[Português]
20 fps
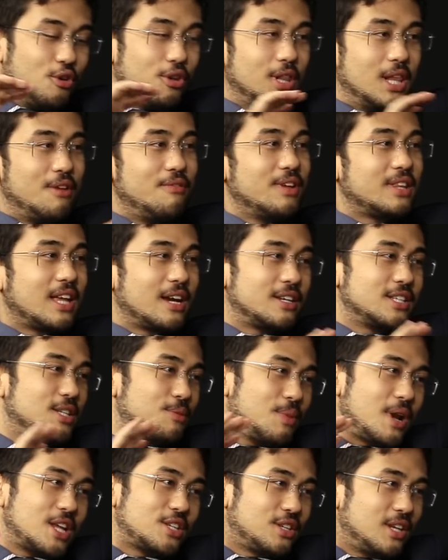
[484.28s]
vou levantar com
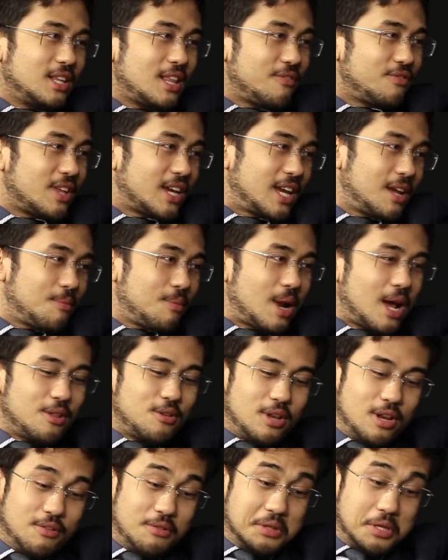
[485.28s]
esse braço que deve estar tá
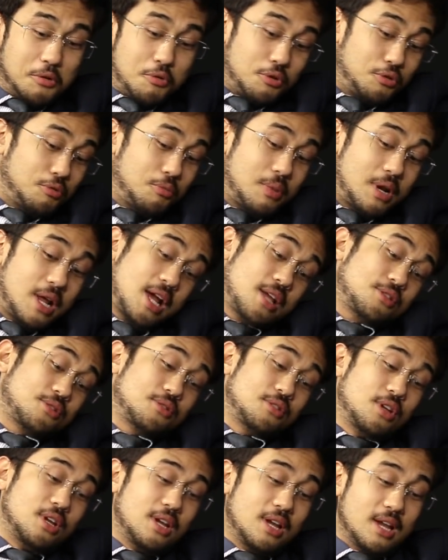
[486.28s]
quebrado. Eu levantei com outro
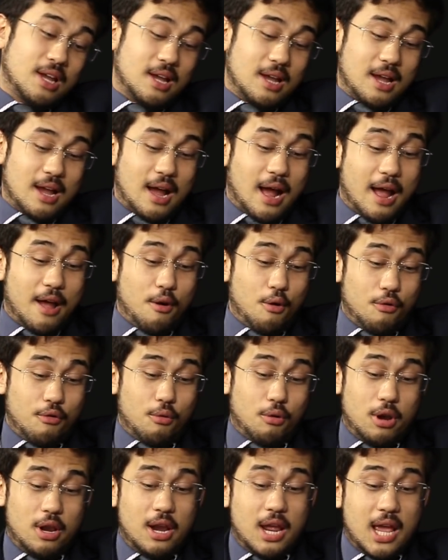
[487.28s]
braço. Aí eu
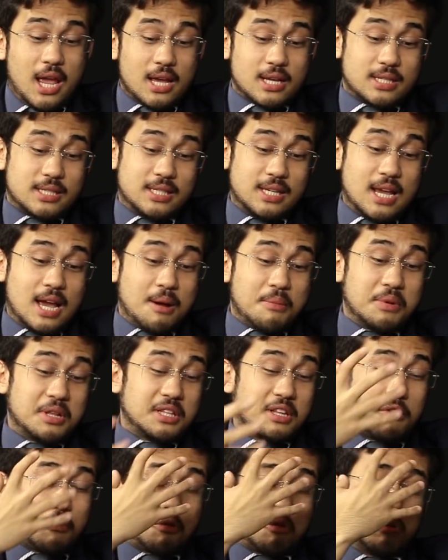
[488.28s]
olhei assim, a
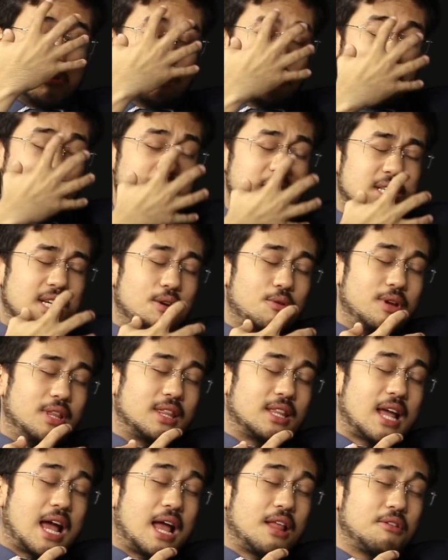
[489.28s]
Amanda tava com o rosto todo
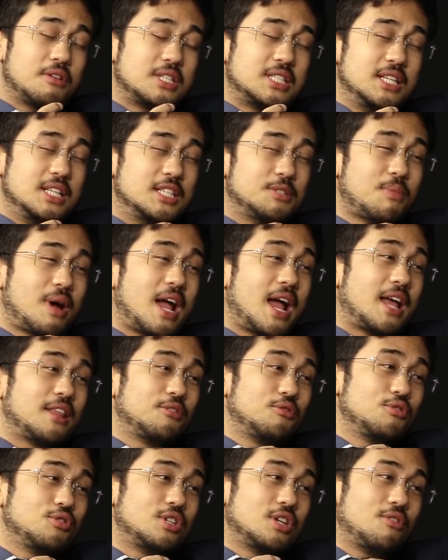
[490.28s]
ensanguentado, assim,
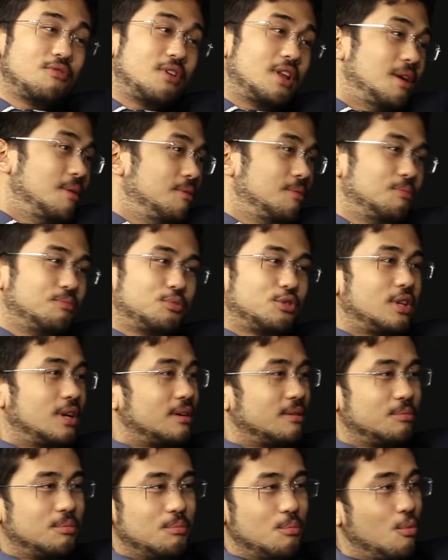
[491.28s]
desmaiado no chão. Falei,
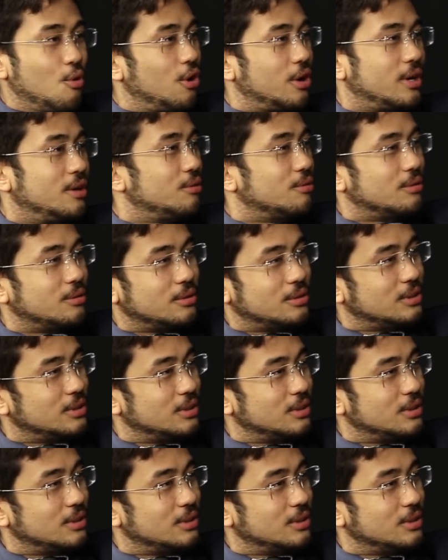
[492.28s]
falei, morreu.